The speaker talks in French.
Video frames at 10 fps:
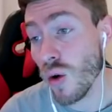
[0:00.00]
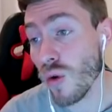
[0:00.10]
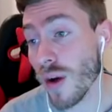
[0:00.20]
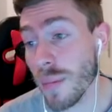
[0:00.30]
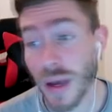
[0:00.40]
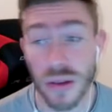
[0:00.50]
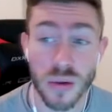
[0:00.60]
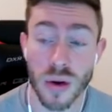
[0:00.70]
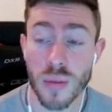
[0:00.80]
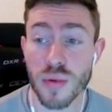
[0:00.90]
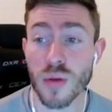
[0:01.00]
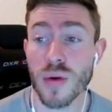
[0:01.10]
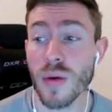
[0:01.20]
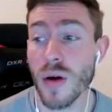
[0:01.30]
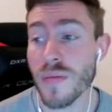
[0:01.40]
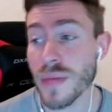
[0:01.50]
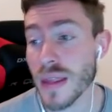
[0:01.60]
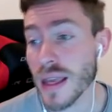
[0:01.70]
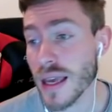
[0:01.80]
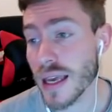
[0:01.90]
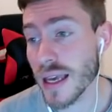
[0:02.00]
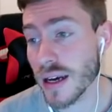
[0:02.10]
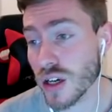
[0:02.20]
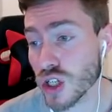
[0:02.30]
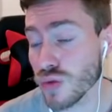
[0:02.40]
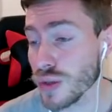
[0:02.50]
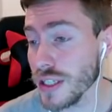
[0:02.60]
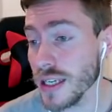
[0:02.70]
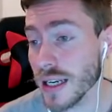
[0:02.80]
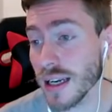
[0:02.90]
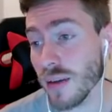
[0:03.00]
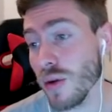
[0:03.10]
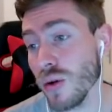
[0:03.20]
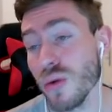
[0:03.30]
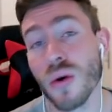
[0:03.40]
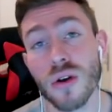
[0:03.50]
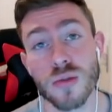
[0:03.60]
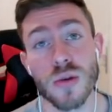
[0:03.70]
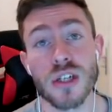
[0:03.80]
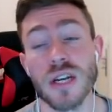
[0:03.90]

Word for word: On va perdre 2-1 pour le moment. Et euh, je vous le dis clairement, heureusement